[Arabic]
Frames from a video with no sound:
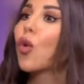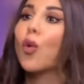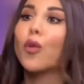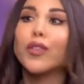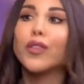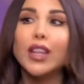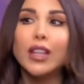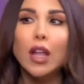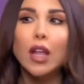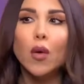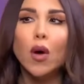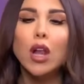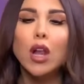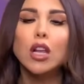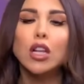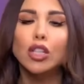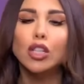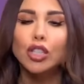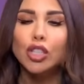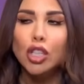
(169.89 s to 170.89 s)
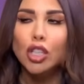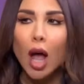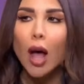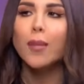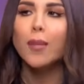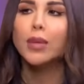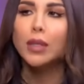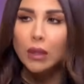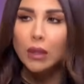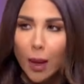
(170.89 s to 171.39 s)
وفي دول
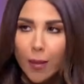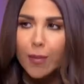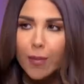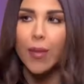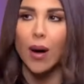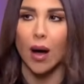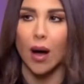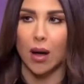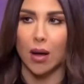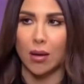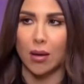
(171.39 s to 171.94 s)
الشعب طبع